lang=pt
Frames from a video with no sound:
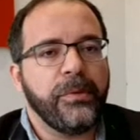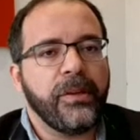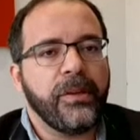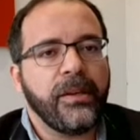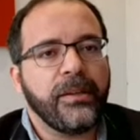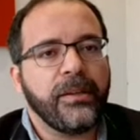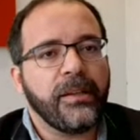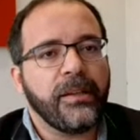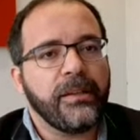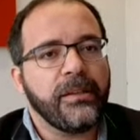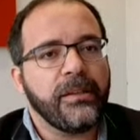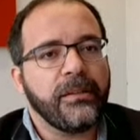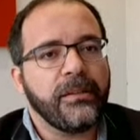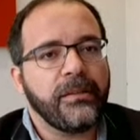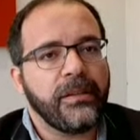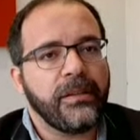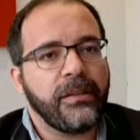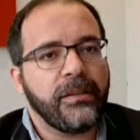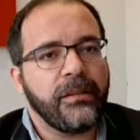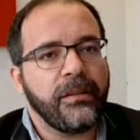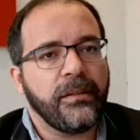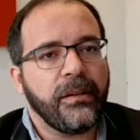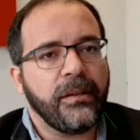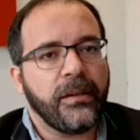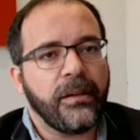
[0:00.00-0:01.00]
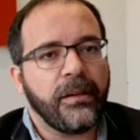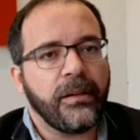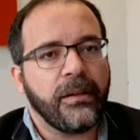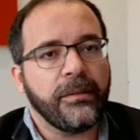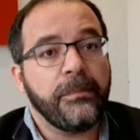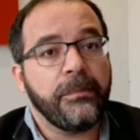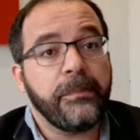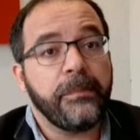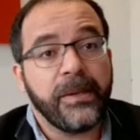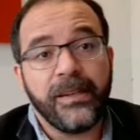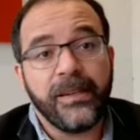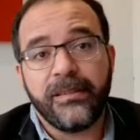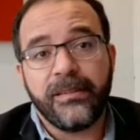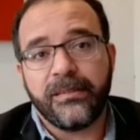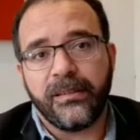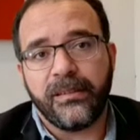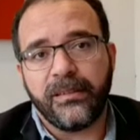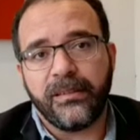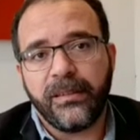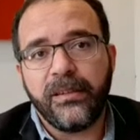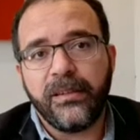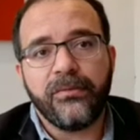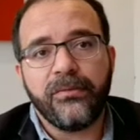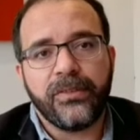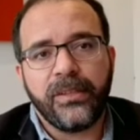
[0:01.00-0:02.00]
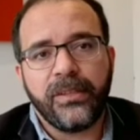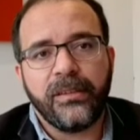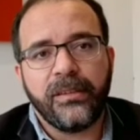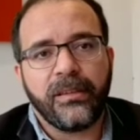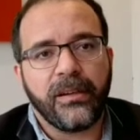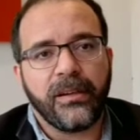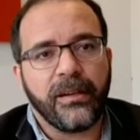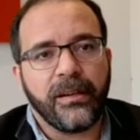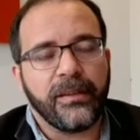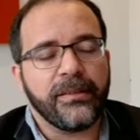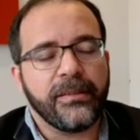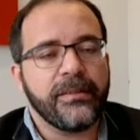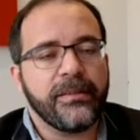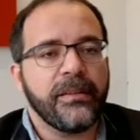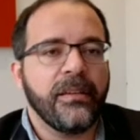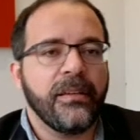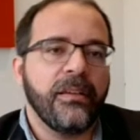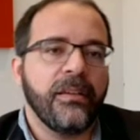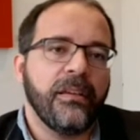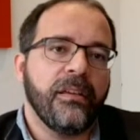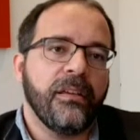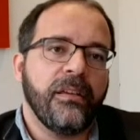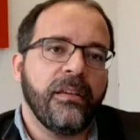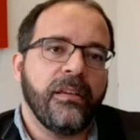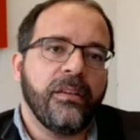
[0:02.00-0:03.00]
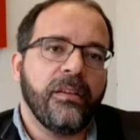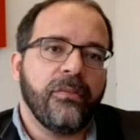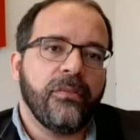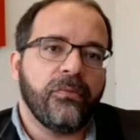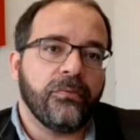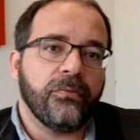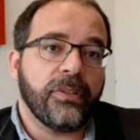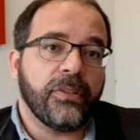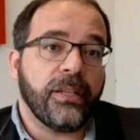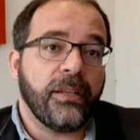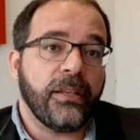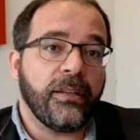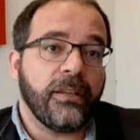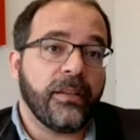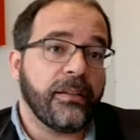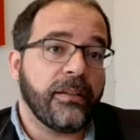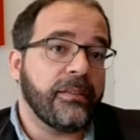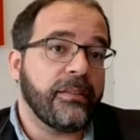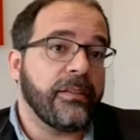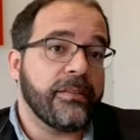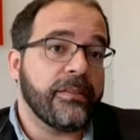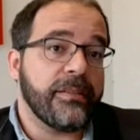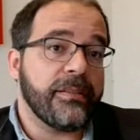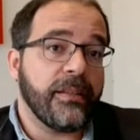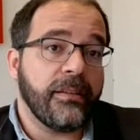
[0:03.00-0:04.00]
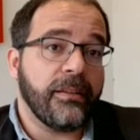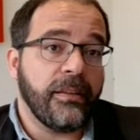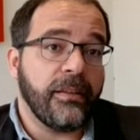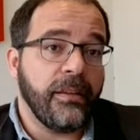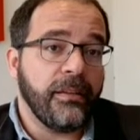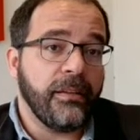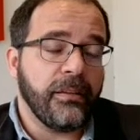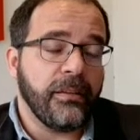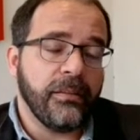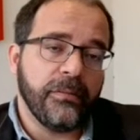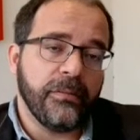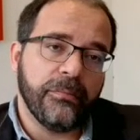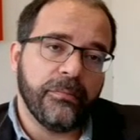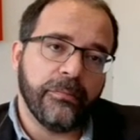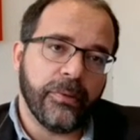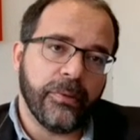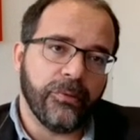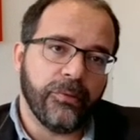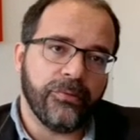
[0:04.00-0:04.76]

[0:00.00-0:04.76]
Primeiro é da, linha, da empresa Trilhos Centrais, fundada na década de 70,